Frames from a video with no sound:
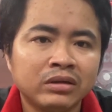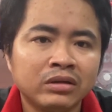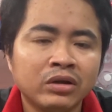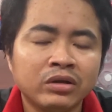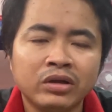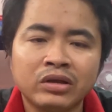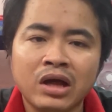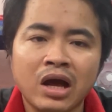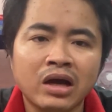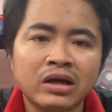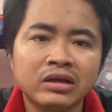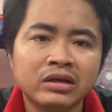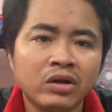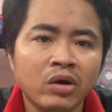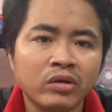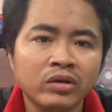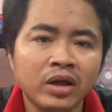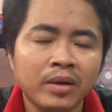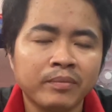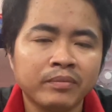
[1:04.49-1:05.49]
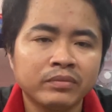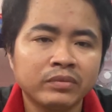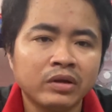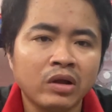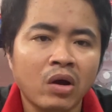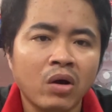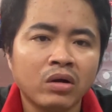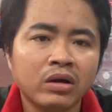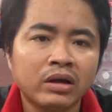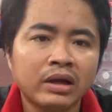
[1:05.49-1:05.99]
đưa cho thợ dọn dùm
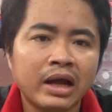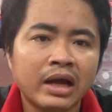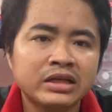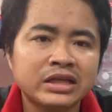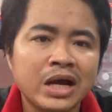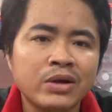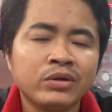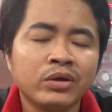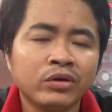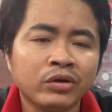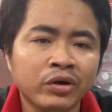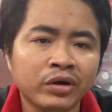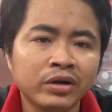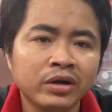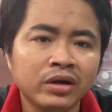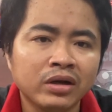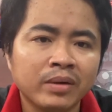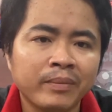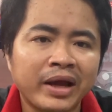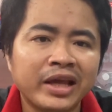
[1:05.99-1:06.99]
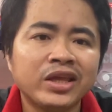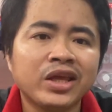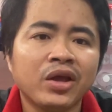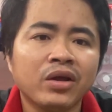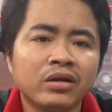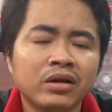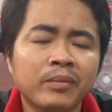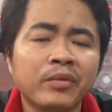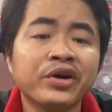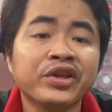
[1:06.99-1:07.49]
dọn ra 6 triệu rưỡi nữa là 7
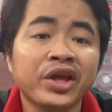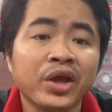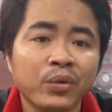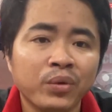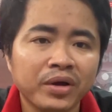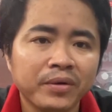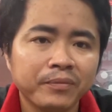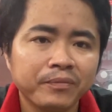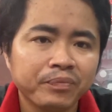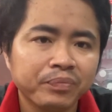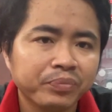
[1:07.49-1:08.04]
triệu là 10 triệu á